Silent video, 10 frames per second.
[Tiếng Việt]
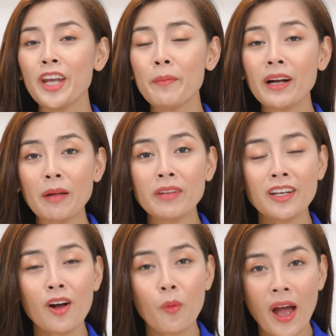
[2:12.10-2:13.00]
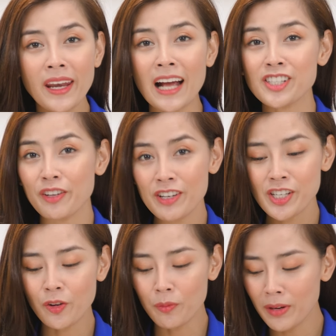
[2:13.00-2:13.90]
Nếu mà cảm thấy nó quá nặng so với
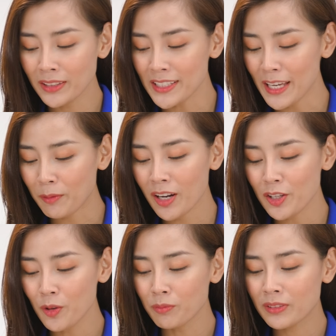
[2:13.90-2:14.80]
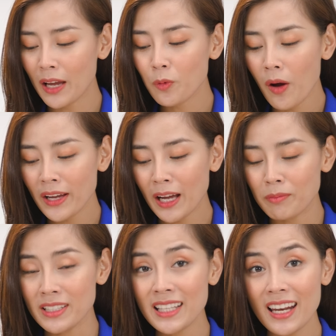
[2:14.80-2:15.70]
sức của mình thì chị em có thể dùng cái quai
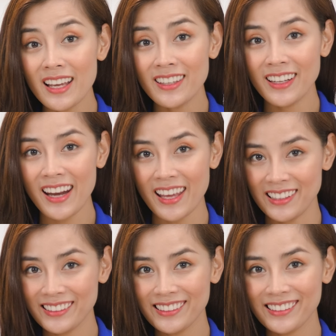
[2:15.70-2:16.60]
cầm để xách lên như thế này.